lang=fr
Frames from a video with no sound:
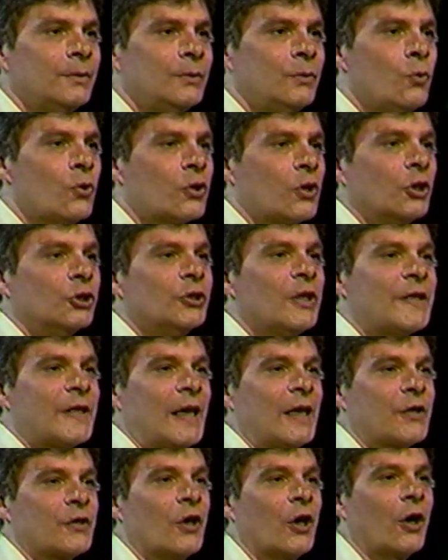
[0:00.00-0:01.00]
Tout ce que j'ai,
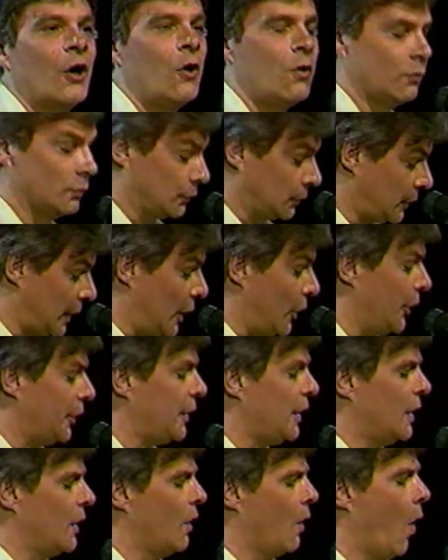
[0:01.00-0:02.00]
c'est les secondes. Quel
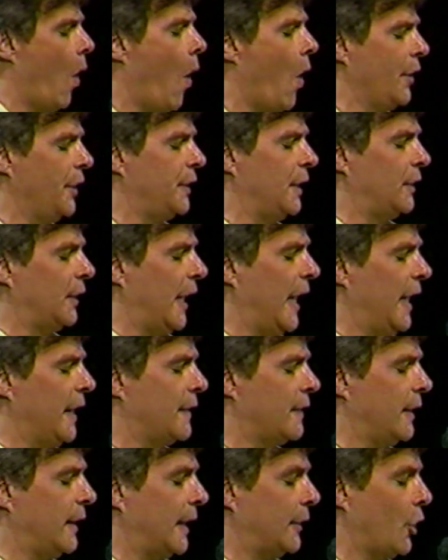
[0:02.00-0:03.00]
là? Oh, il était
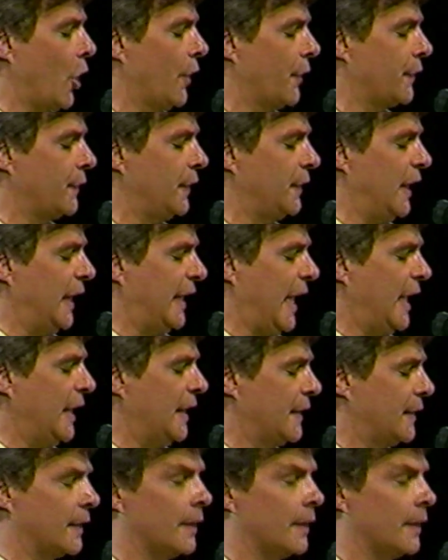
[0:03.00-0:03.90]
13, il était 14, il était 15.